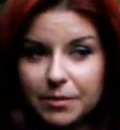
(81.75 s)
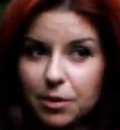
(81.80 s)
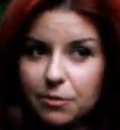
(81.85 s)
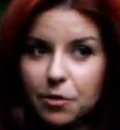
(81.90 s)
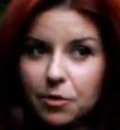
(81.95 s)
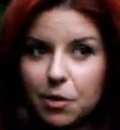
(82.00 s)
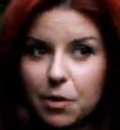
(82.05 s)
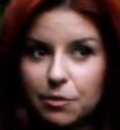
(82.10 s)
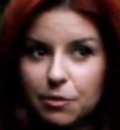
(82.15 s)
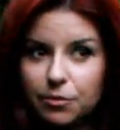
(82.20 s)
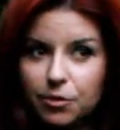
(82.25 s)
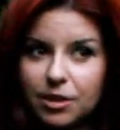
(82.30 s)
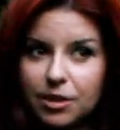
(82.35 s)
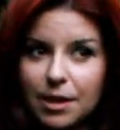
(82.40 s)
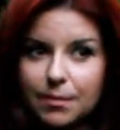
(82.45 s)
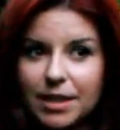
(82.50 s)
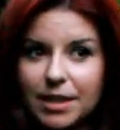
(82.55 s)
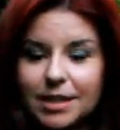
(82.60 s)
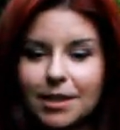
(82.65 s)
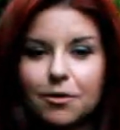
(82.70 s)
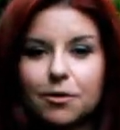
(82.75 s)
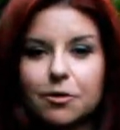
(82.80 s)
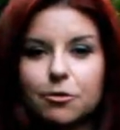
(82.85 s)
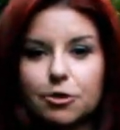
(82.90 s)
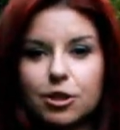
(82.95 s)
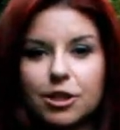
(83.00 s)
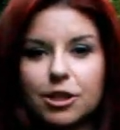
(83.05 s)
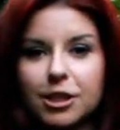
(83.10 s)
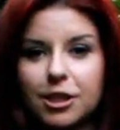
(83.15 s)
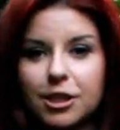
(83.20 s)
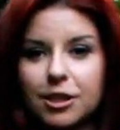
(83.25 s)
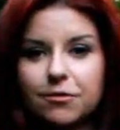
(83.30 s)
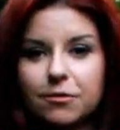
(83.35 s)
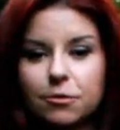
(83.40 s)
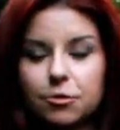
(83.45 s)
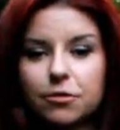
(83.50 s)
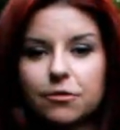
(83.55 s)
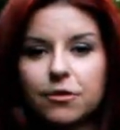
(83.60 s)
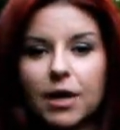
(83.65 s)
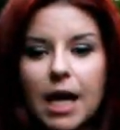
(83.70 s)
Są około dostępne za około 30
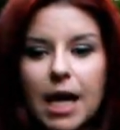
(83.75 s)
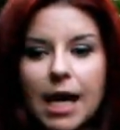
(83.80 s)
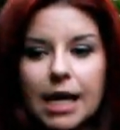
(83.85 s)
funtów.